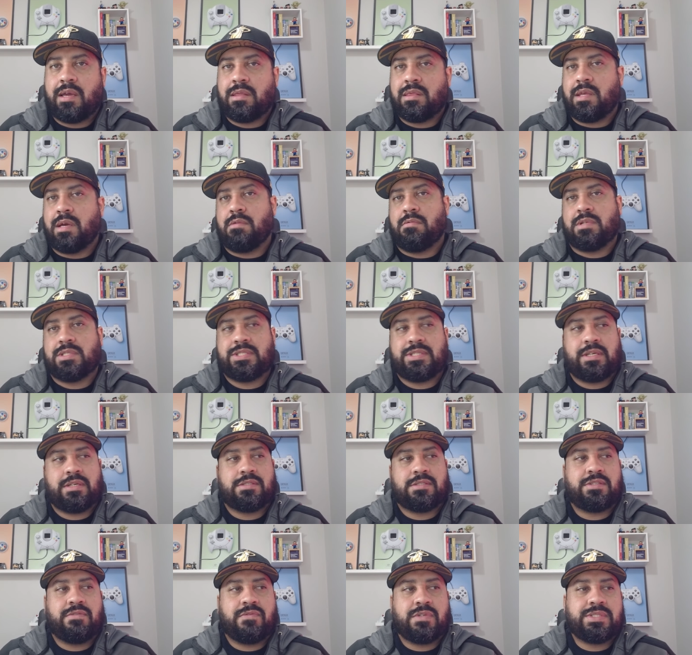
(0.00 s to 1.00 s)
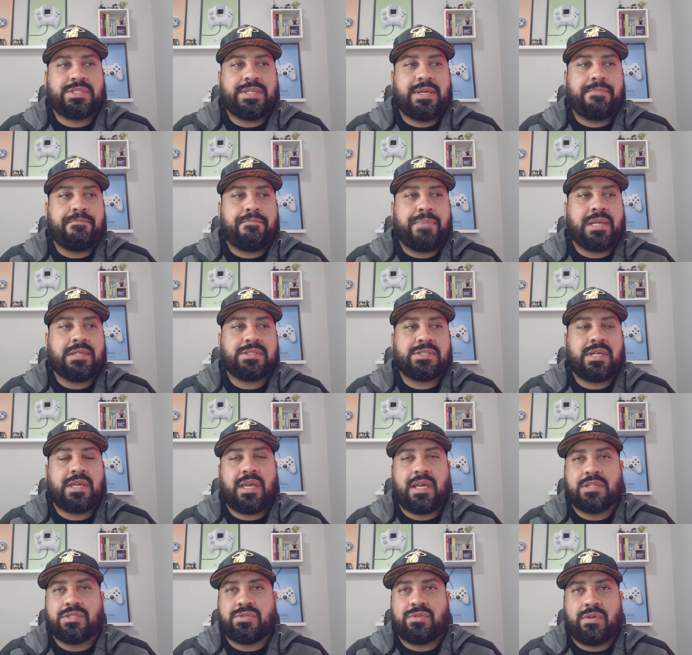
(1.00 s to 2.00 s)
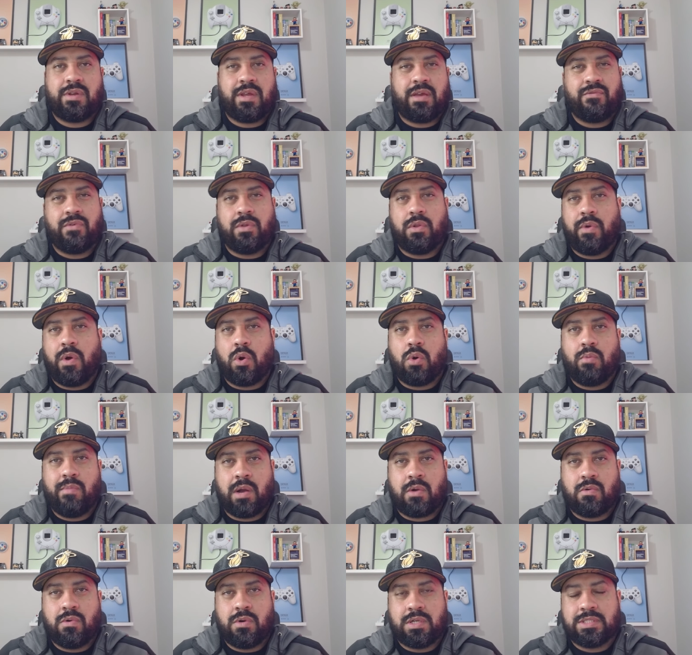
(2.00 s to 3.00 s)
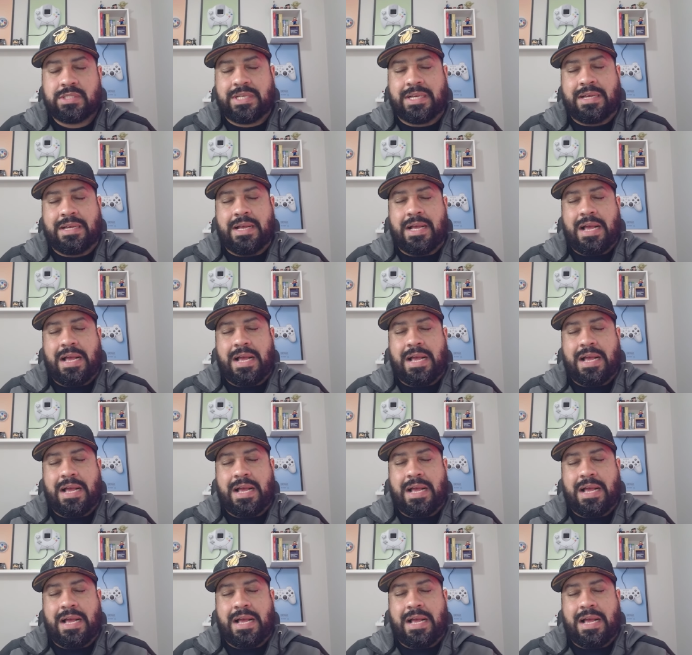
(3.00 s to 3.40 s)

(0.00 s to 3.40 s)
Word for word: Então, assim, se você pensa que a Sony evoluiu alguma coisa